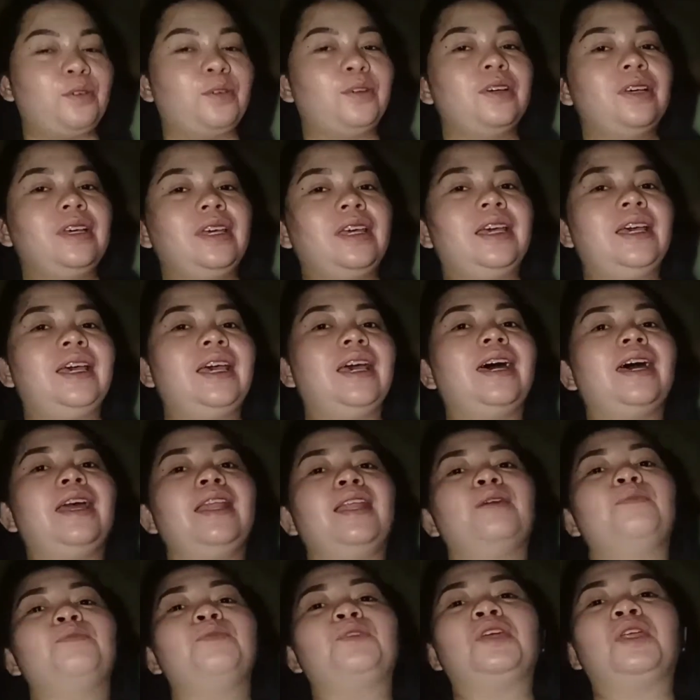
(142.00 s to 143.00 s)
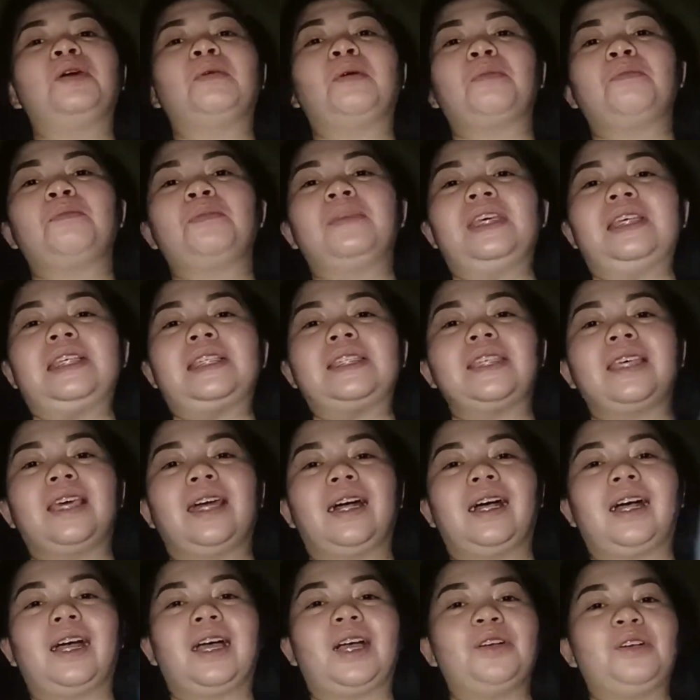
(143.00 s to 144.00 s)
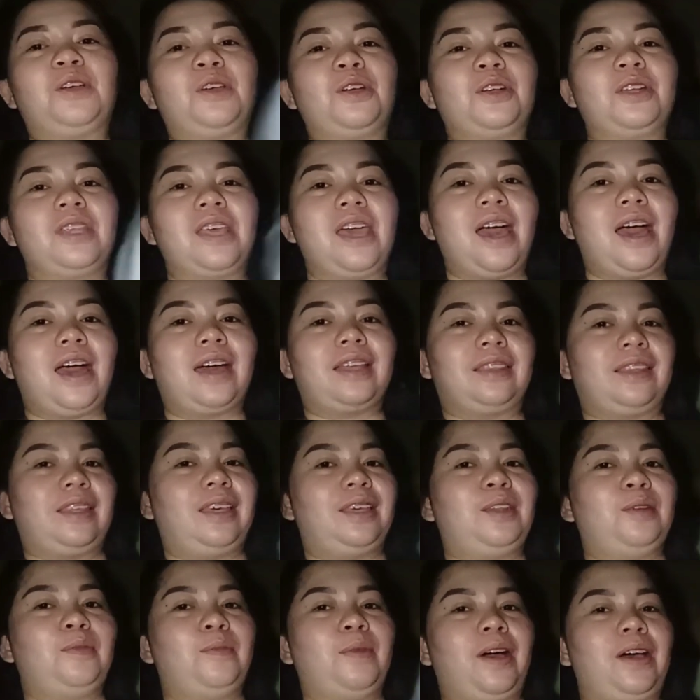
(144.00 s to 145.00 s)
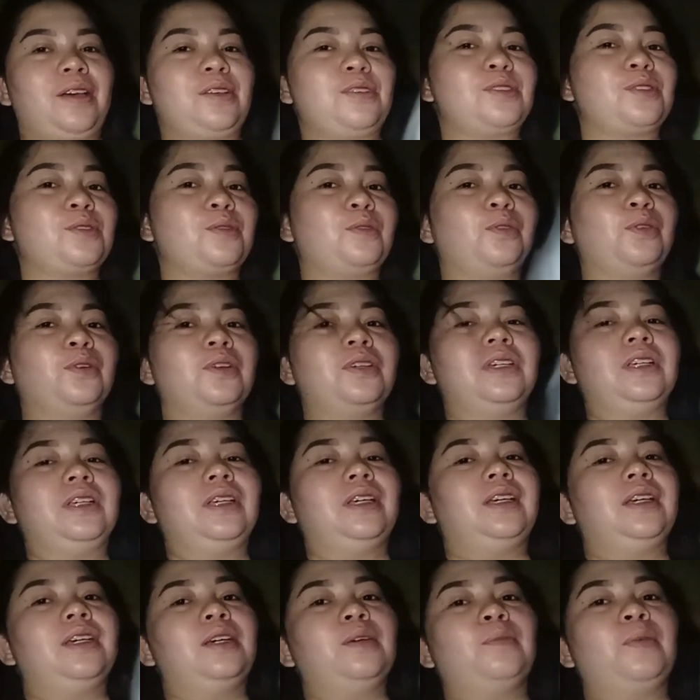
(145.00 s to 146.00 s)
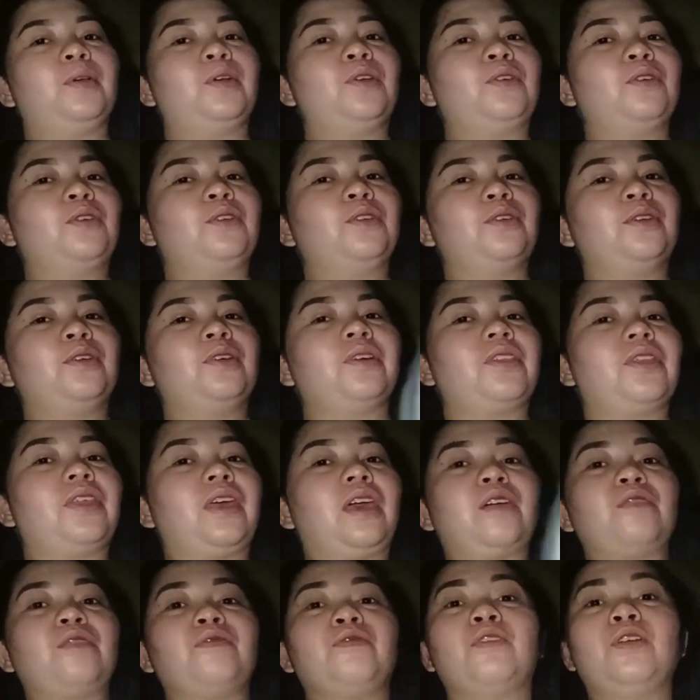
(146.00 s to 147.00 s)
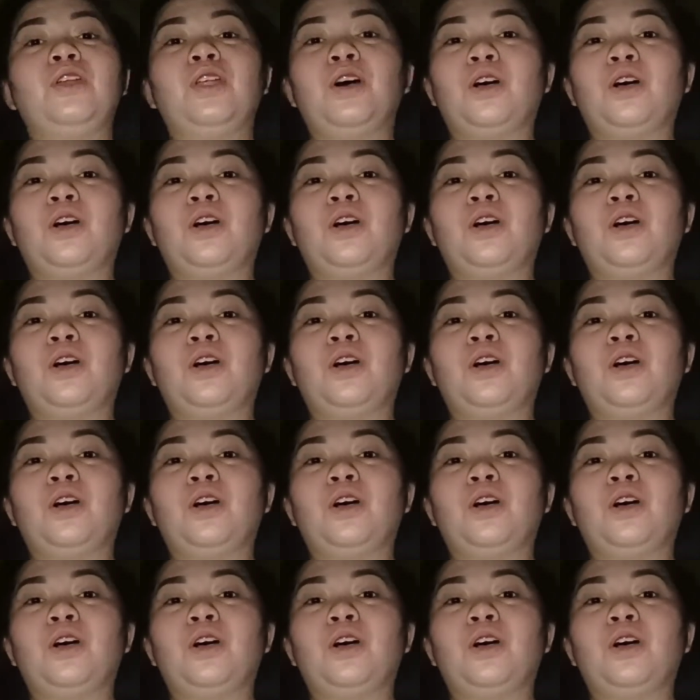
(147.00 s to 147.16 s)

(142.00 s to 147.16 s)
Kaya alam niyo naman busy ang career ni ate, ba diba? So, pero thankful ako